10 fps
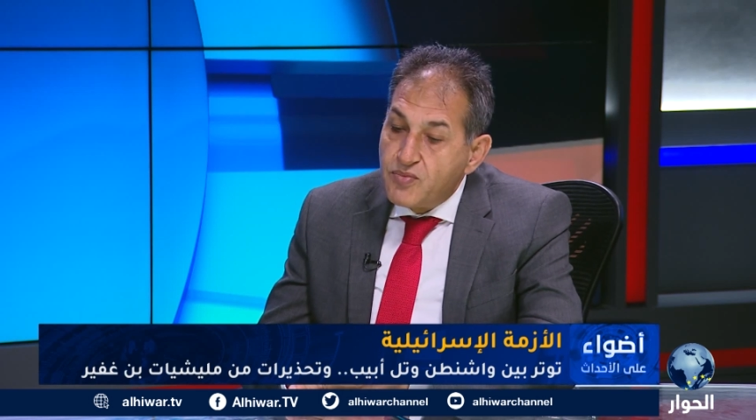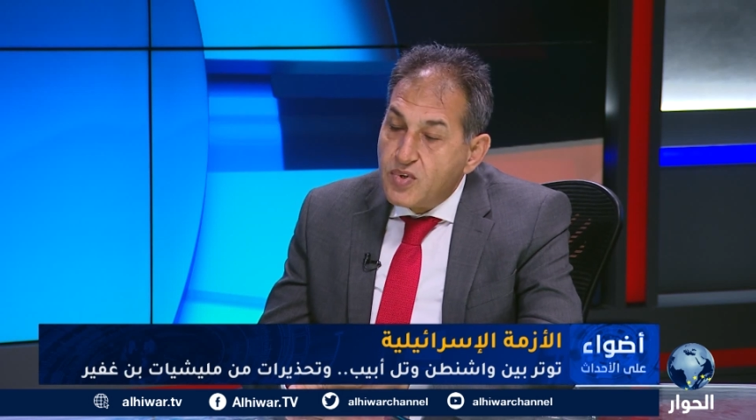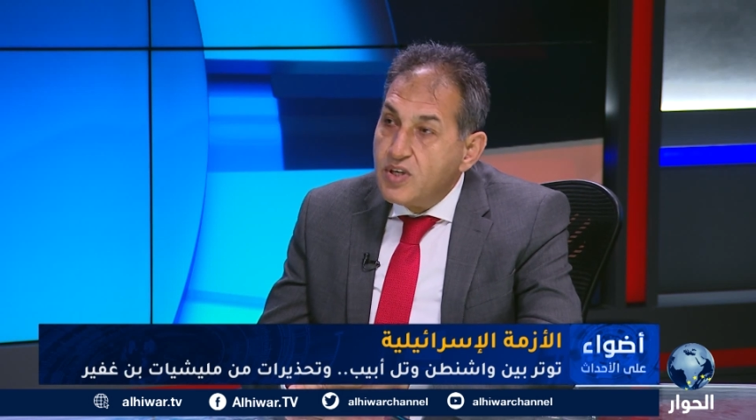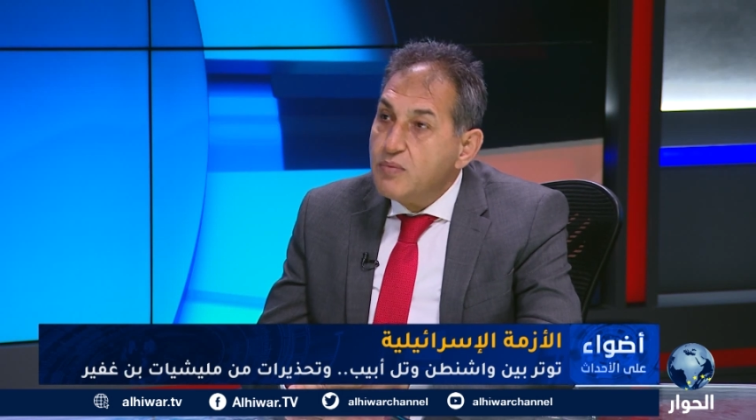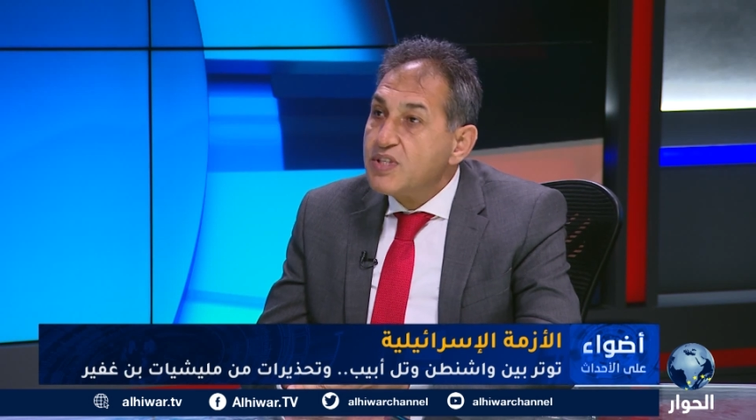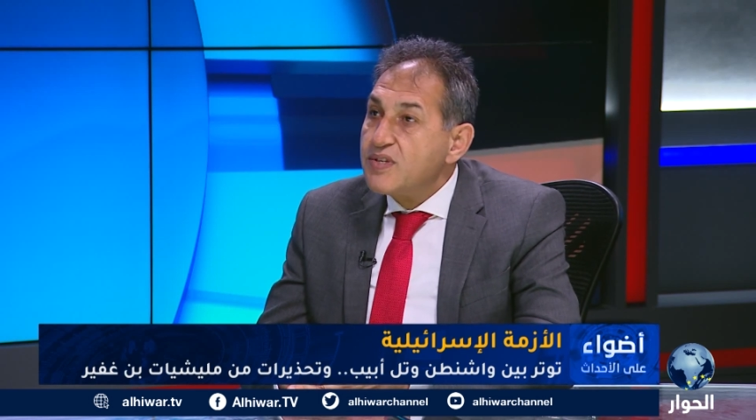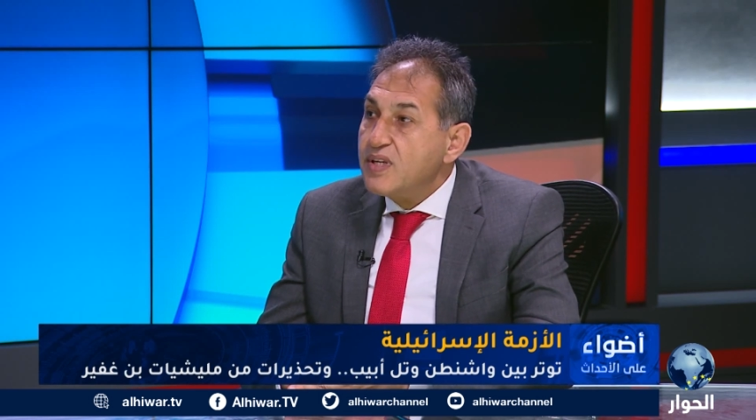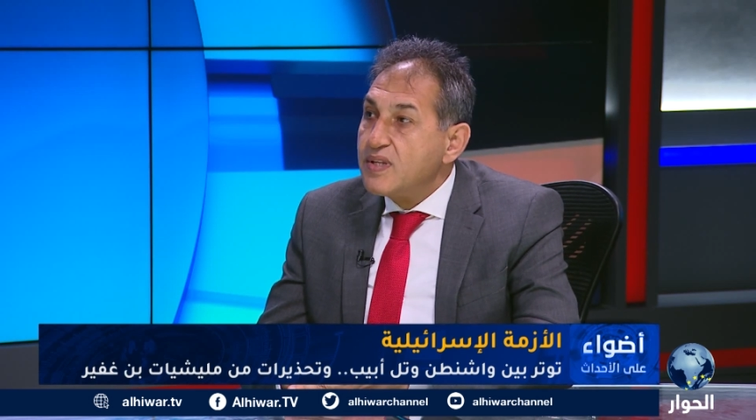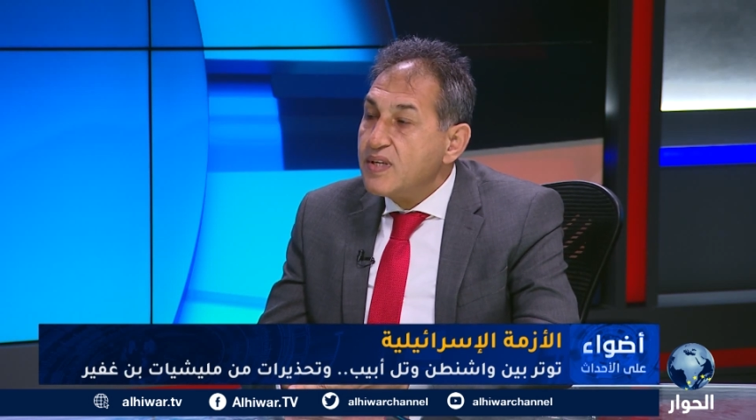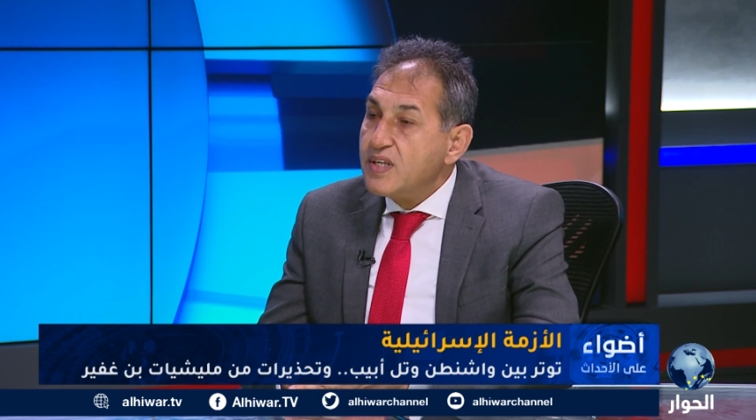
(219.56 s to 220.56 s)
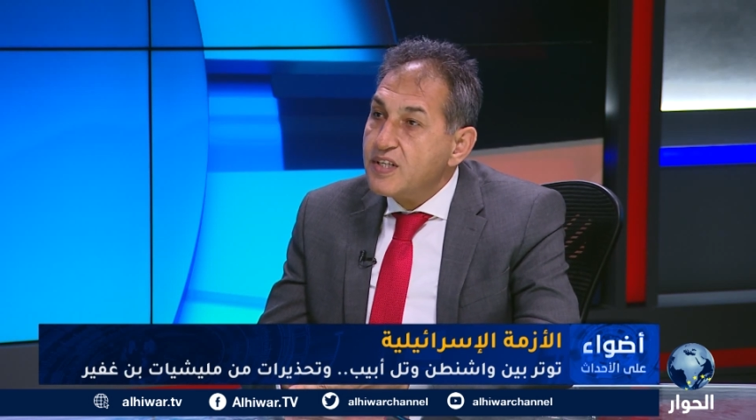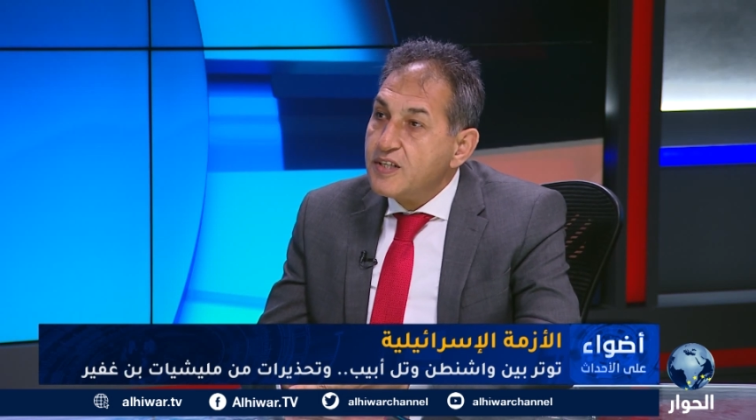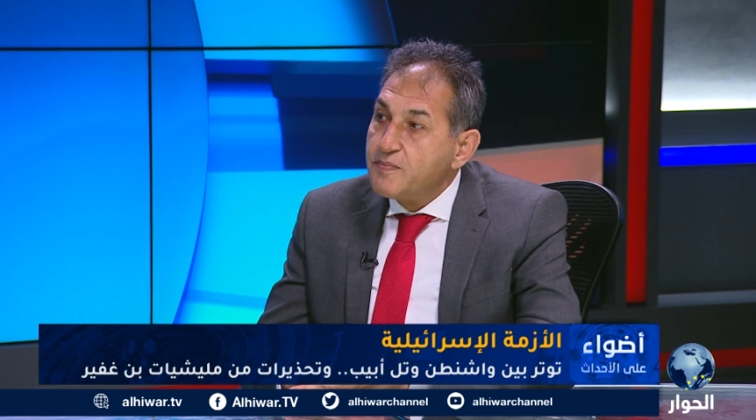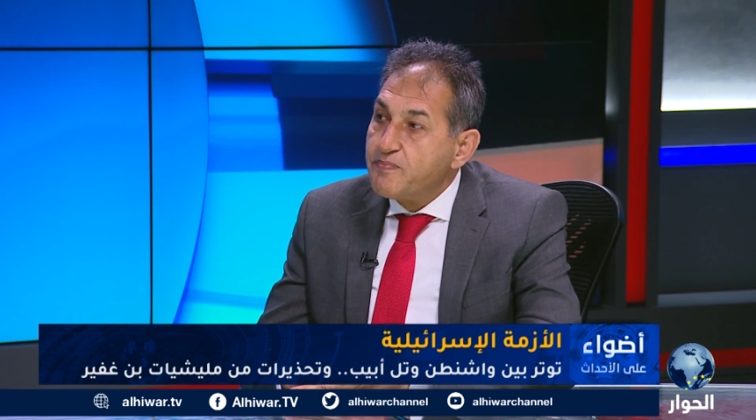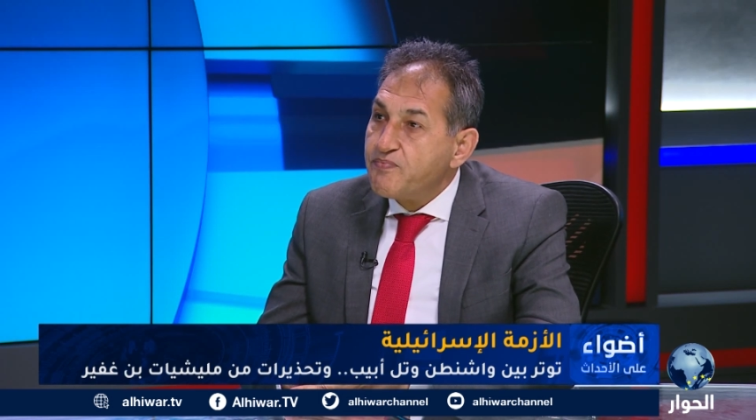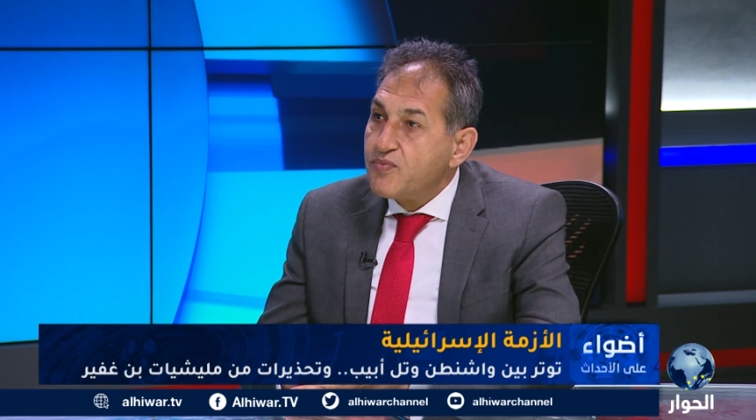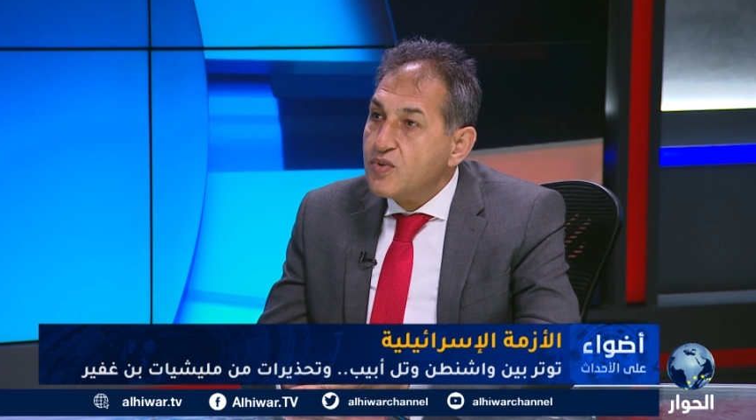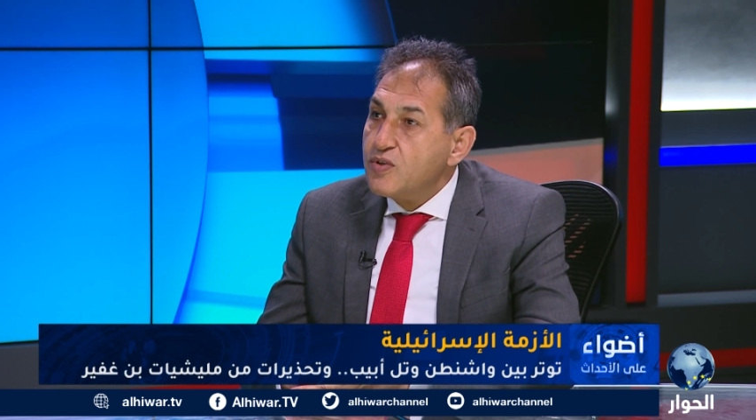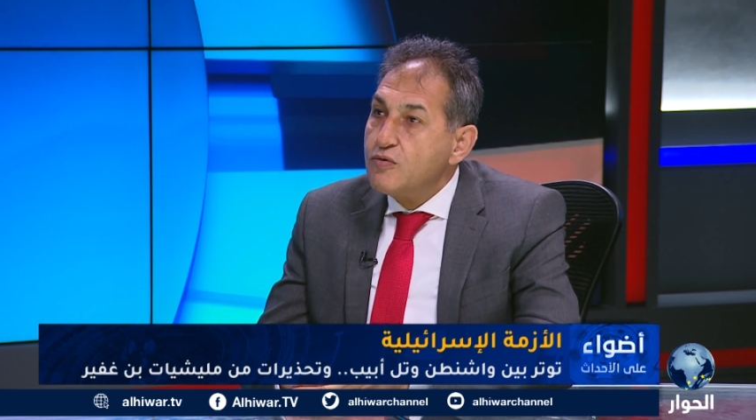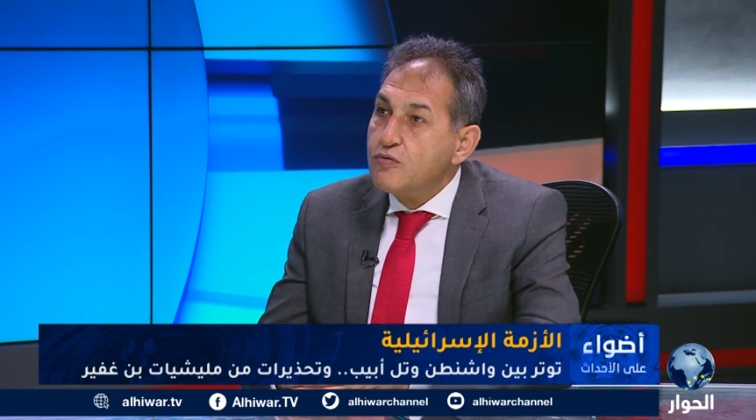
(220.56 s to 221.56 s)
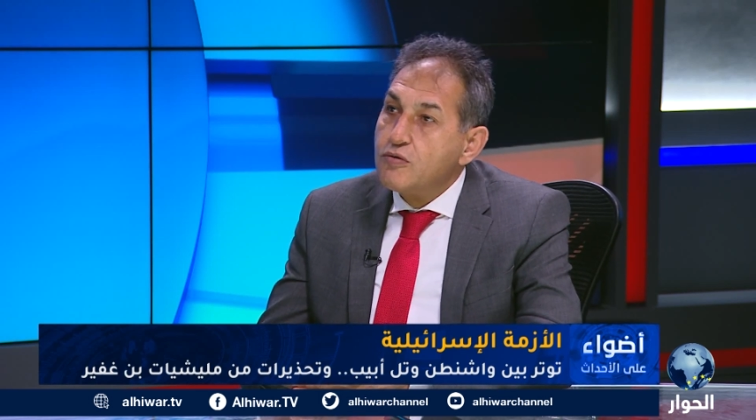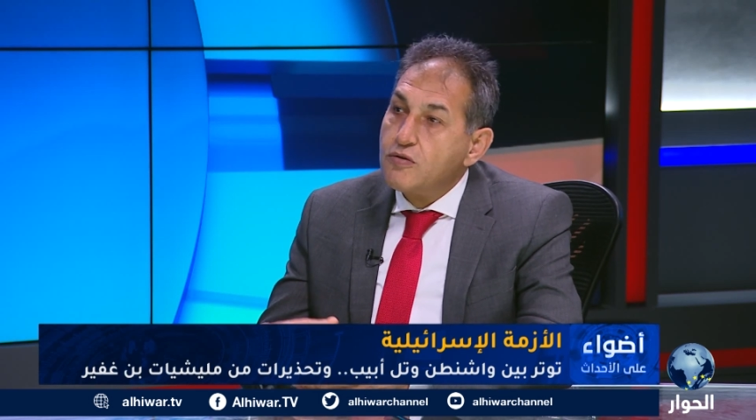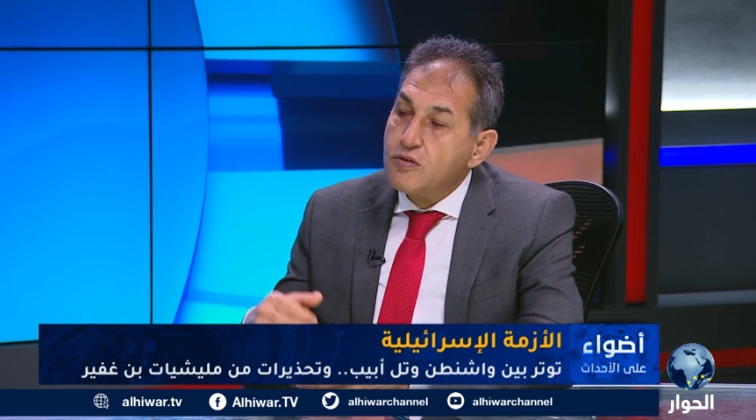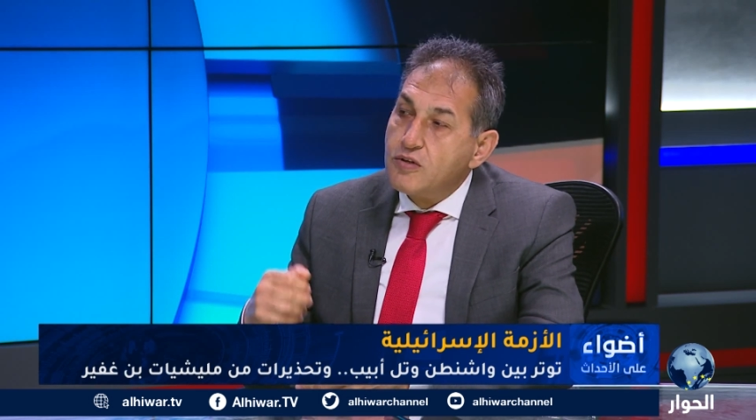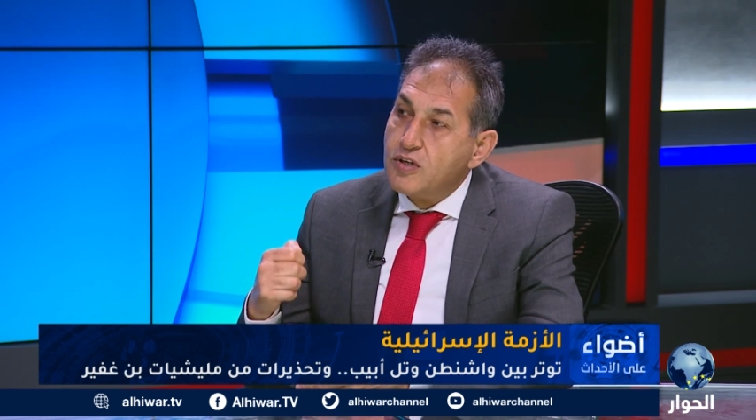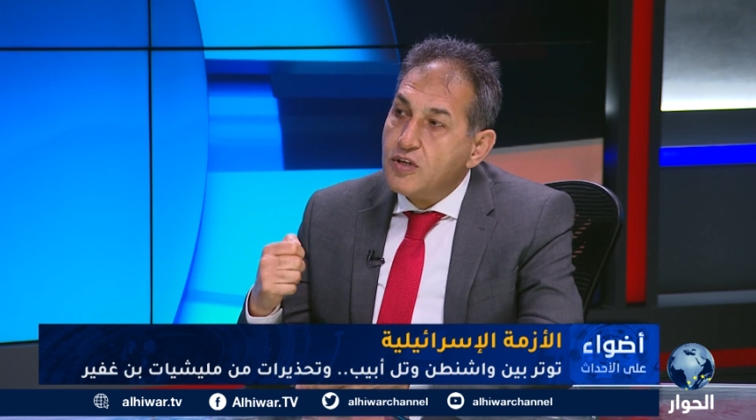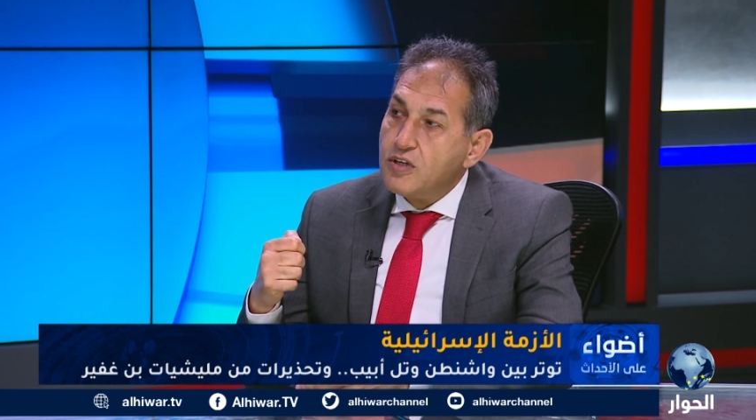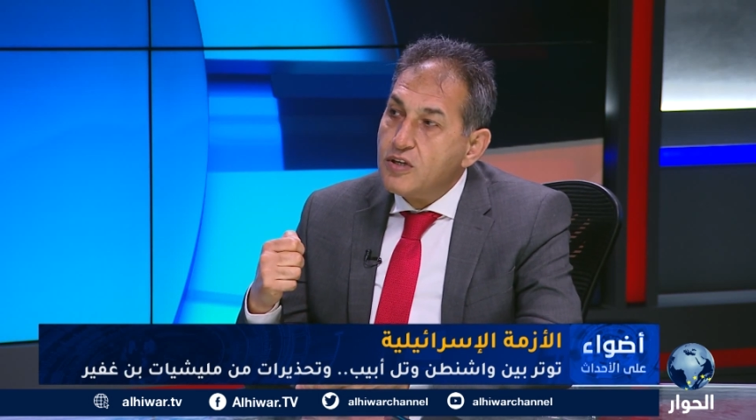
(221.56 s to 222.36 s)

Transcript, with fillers: المساله الثانيه انه آه،